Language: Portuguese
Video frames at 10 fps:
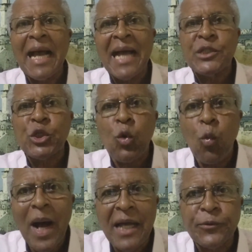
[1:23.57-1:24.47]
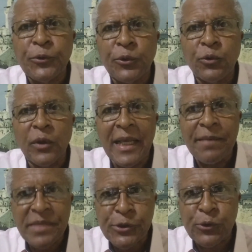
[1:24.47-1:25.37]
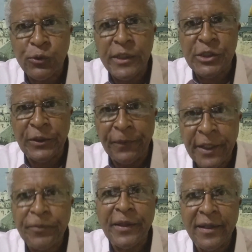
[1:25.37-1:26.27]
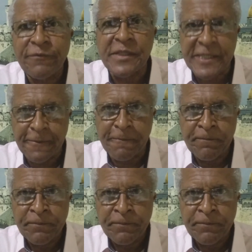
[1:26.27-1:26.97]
às quatro emissoras de televisão.